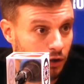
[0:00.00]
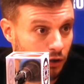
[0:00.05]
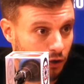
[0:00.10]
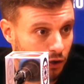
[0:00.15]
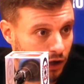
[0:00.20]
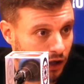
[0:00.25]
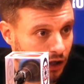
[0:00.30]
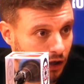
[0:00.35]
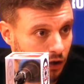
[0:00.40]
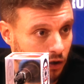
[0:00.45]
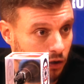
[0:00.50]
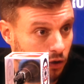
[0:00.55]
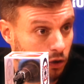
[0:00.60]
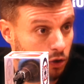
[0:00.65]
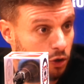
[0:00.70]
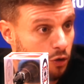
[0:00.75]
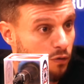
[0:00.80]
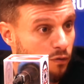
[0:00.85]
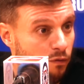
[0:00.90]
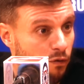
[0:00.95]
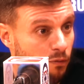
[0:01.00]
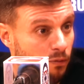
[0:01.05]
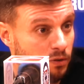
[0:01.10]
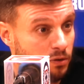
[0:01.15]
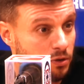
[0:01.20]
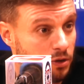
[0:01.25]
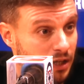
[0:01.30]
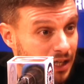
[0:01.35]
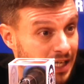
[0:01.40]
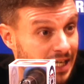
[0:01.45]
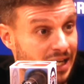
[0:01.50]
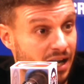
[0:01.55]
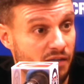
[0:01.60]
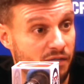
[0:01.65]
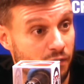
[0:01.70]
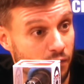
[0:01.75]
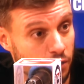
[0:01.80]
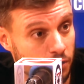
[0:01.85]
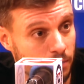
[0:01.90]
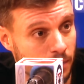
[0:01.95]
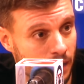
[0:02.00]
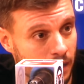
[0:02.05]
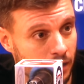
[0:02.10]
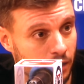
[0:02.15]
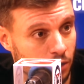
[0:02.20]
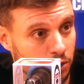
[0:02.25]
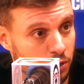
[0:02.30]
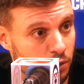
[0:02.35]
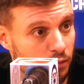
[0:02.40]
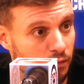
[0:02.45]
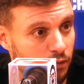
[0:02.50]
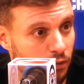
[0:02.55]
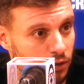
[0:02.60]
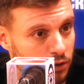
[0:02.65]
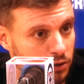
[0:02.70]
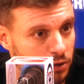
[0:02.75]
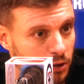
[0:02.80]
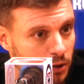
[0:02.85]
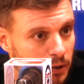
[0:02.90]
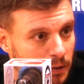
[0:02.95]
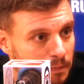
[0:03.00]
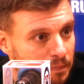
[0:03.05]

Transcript: Creo que los triunfos y las formas de los triunfos